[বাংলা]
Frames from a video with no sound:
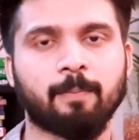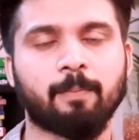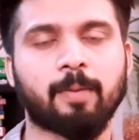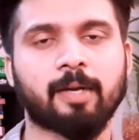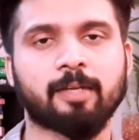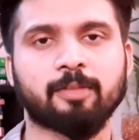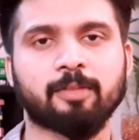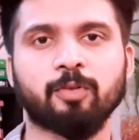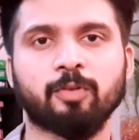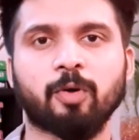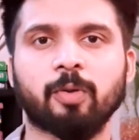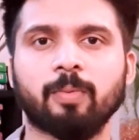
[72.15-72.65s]

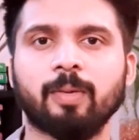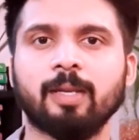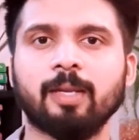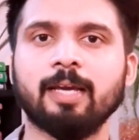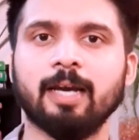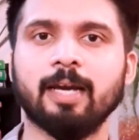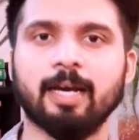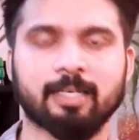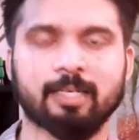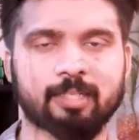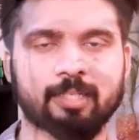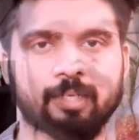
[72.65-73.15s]
বাট নর্মালি
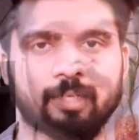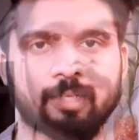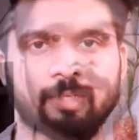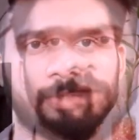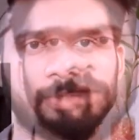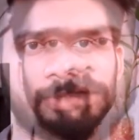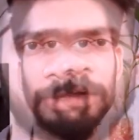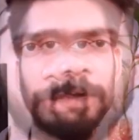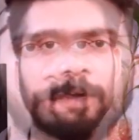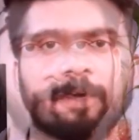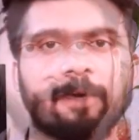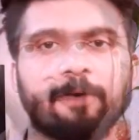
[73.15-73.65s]
আসে না
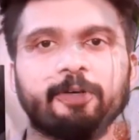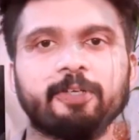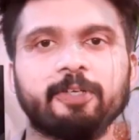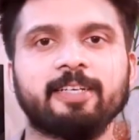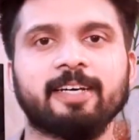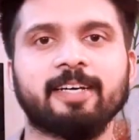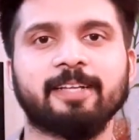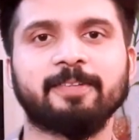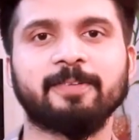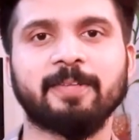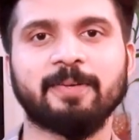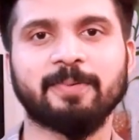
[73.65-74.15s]
কেউই
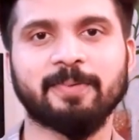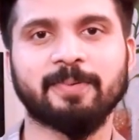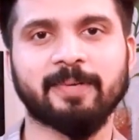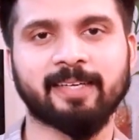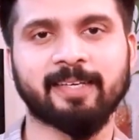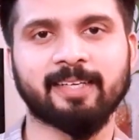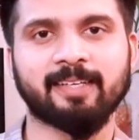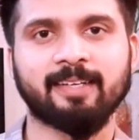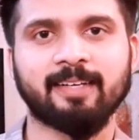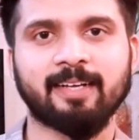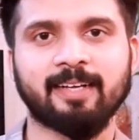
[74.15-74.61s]
সাধু না ভাই